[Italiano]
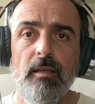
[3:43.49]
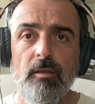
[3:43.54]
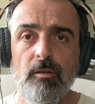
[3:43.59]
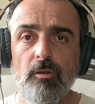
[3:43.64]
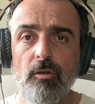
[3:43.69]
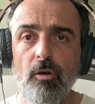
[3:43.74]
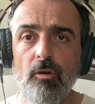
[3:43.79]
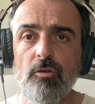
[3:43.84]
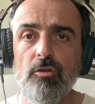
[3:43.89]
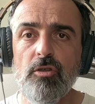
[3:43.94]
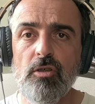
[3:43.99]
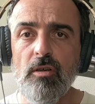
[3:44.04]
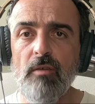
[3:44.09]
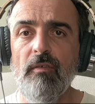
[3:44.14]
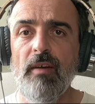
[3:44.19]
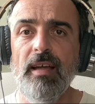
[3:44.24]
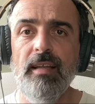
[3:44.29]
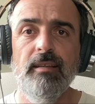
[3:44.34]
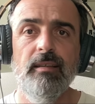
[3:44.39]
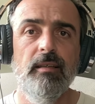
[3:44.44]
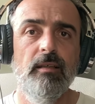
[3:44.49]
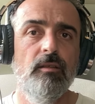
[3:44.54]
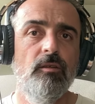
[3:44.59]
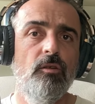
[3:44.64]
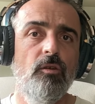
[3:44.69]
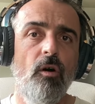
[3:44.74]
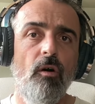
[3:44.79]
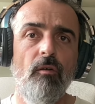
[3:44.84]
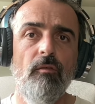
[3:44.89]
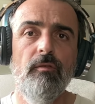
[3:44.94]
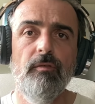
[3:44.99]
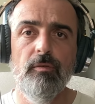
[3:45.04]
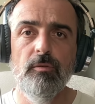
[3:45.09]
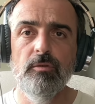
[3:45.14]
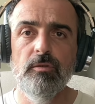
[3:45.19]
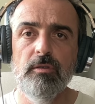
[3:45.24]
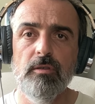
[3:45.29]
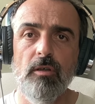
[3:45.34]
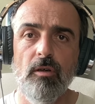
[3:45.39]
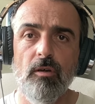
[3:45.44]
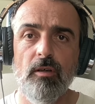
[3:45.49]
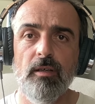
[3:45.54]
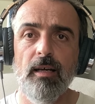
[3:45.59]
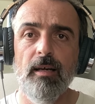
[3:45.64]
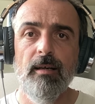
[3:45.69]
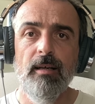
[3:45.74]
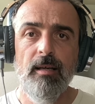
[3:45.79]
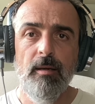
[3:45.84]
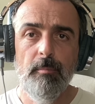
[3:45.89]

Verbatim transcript: non si vende, non funziona.